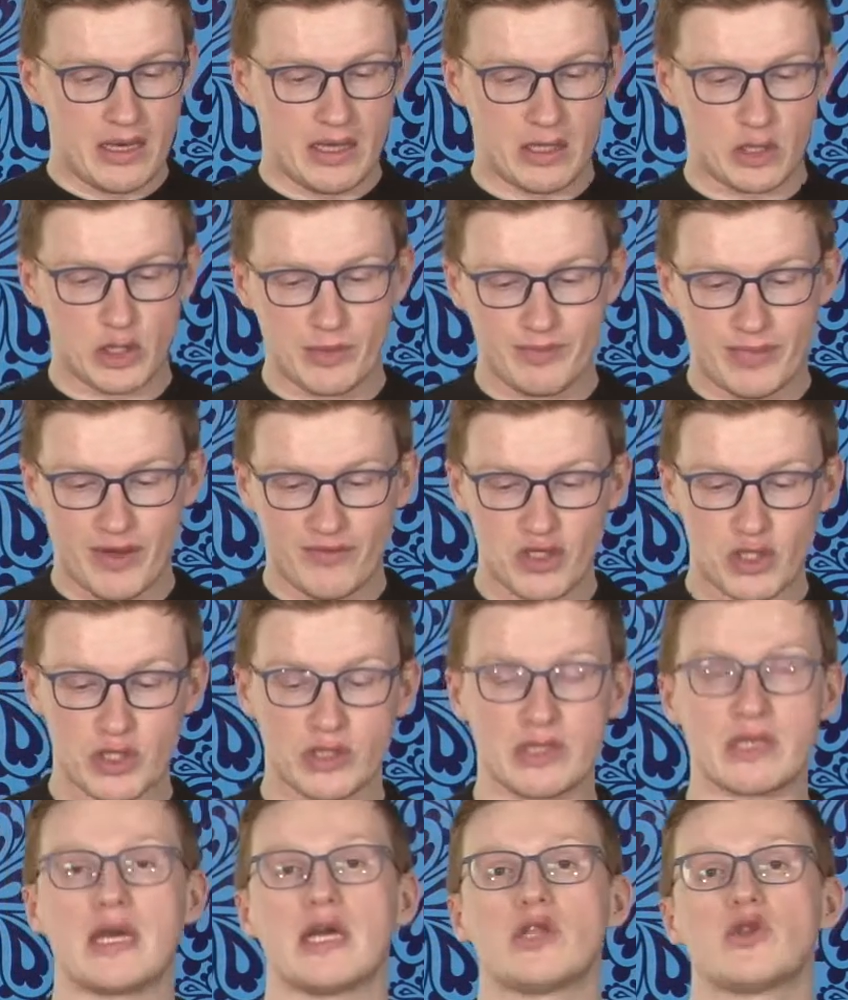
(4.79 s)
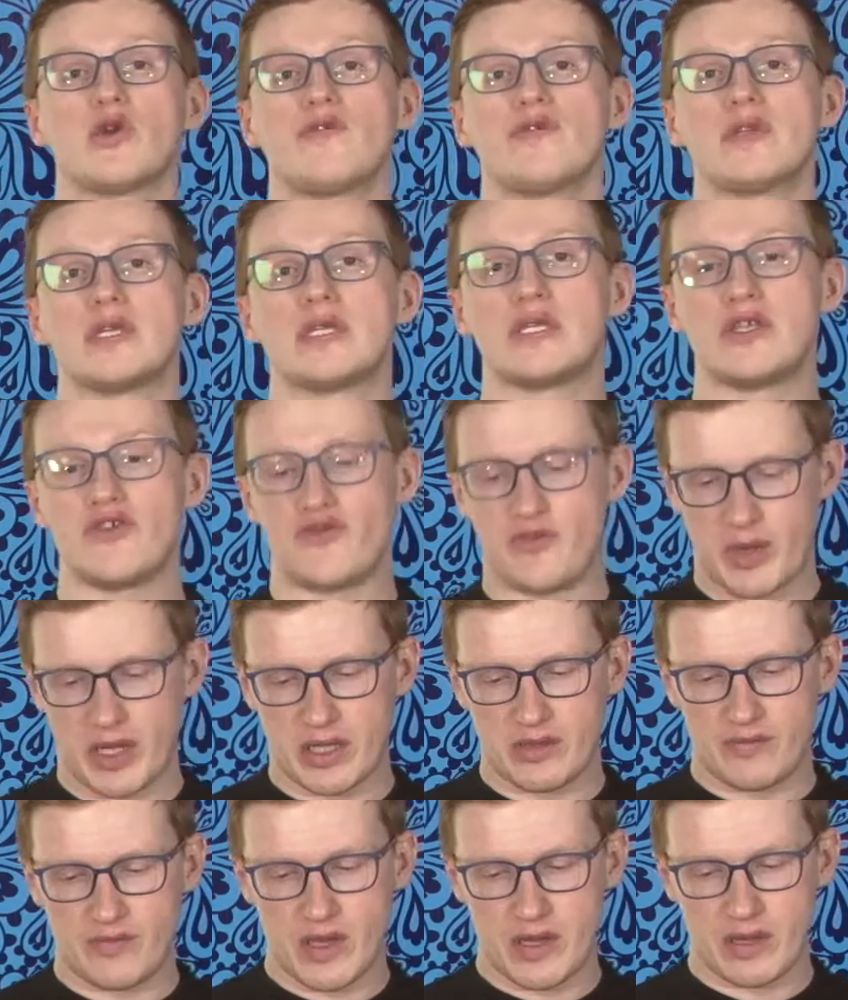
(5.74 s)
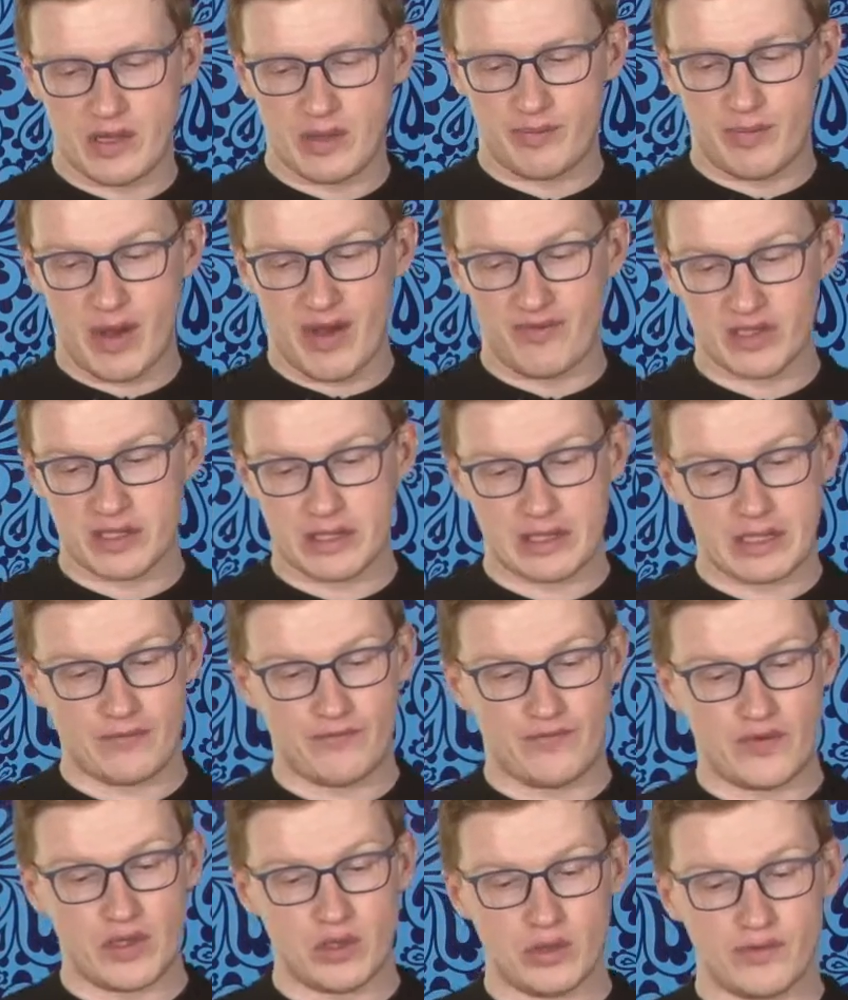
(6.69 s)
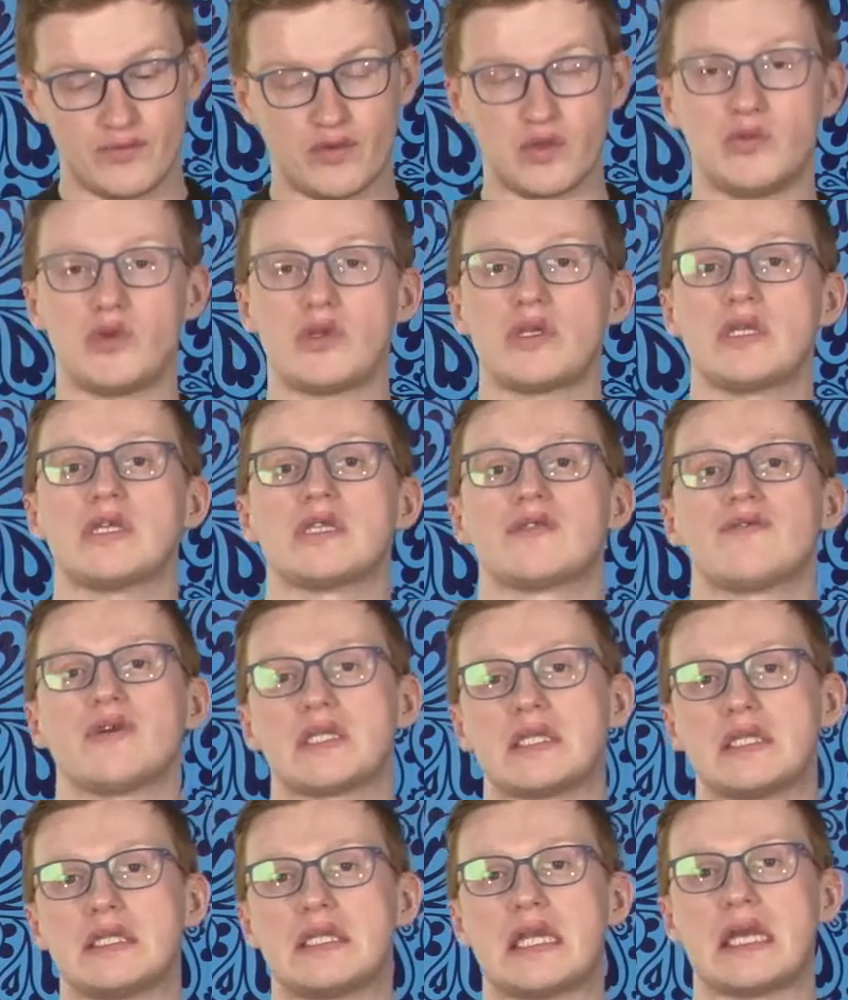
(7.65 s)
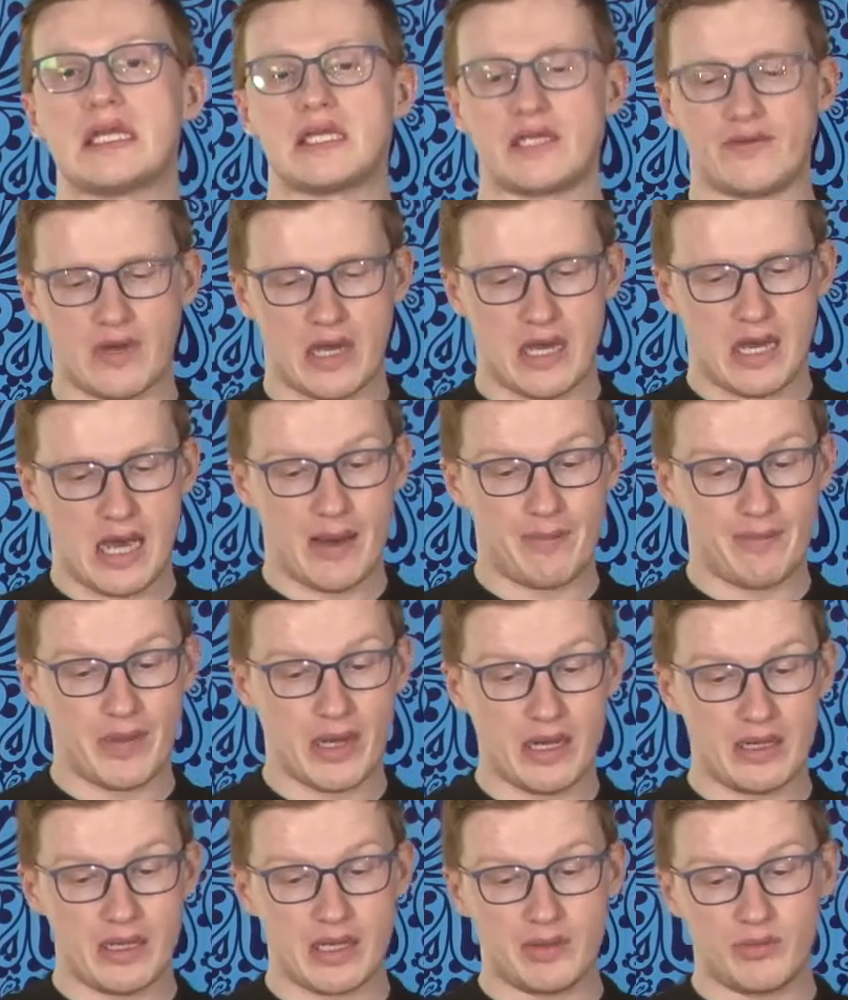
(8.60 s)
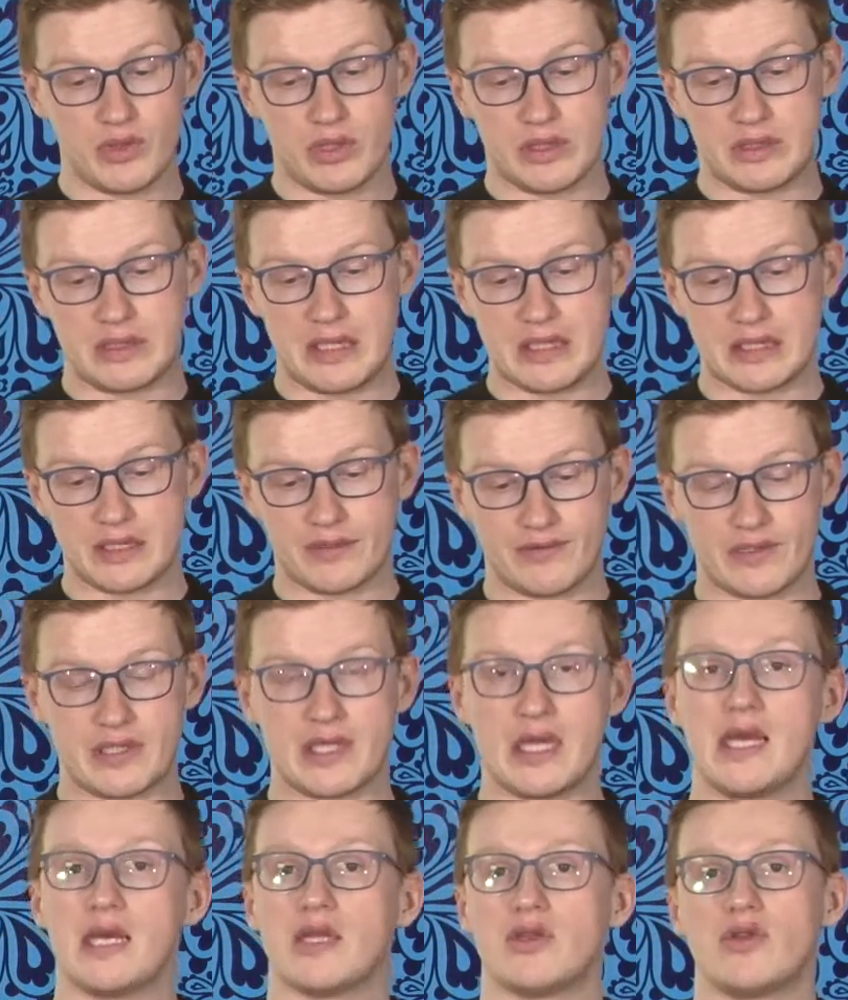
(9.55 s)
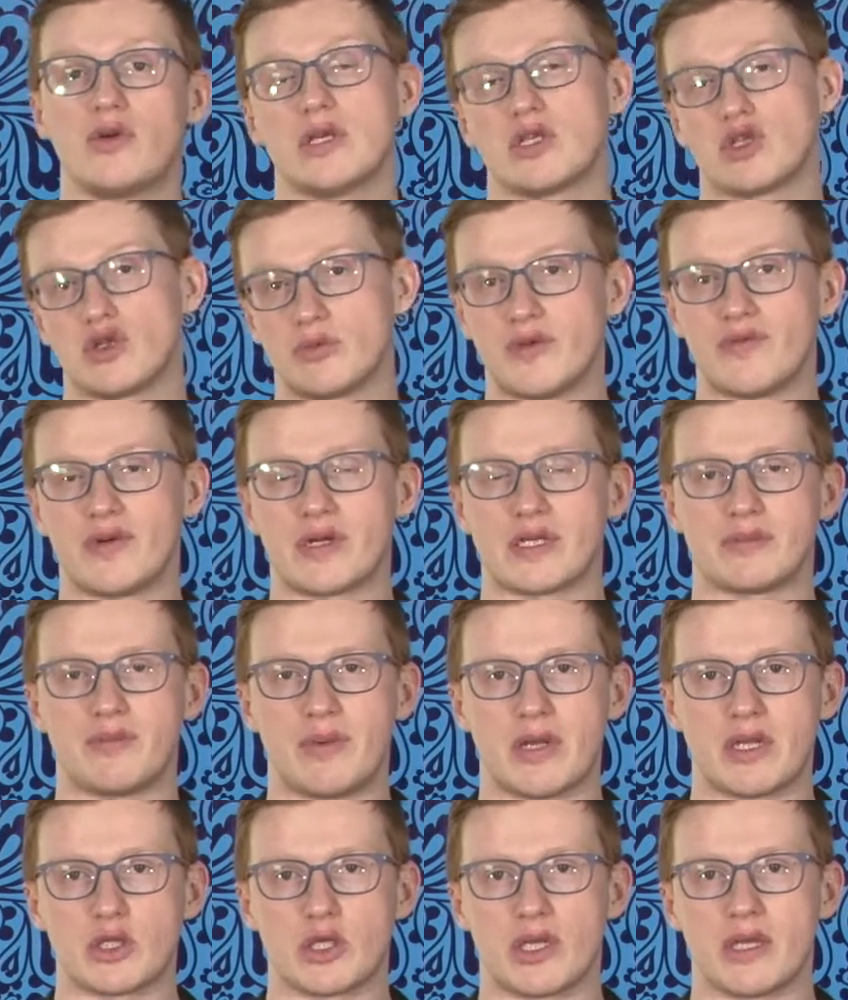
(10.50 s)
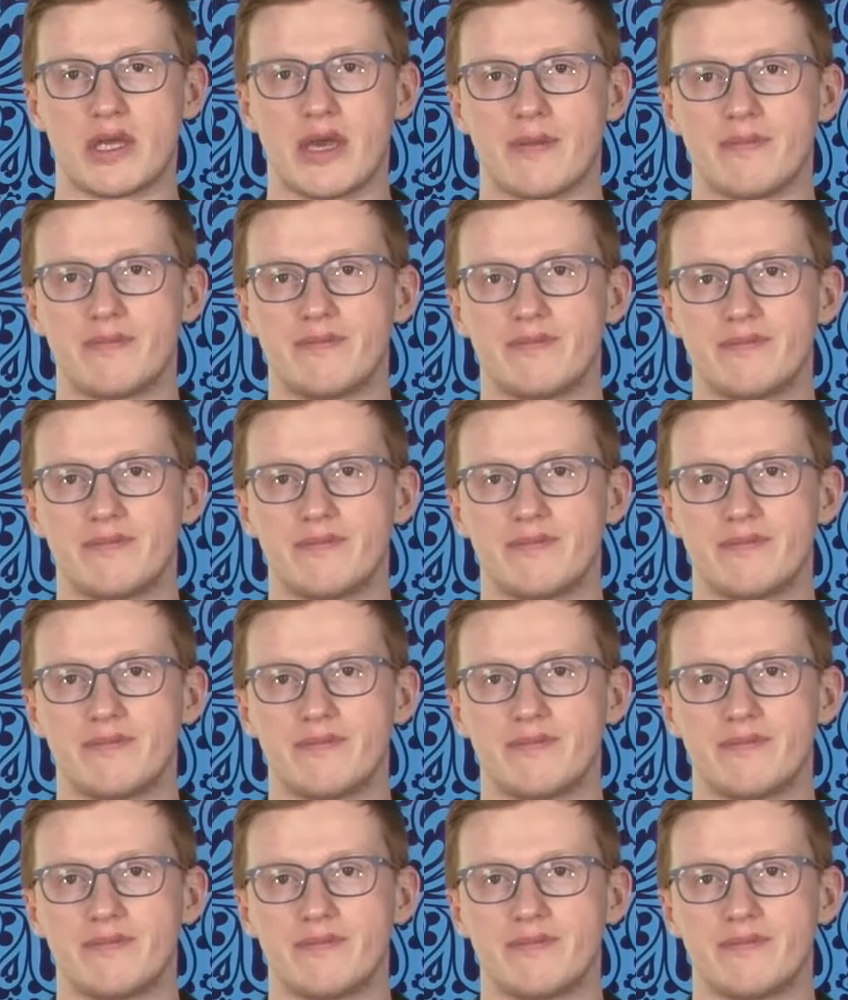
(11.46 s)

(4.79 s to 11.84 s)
Режим повышенной готовности в преддверии паводка введен в Удмуртии с 23 апреля и будет действовать до особого распоряжения.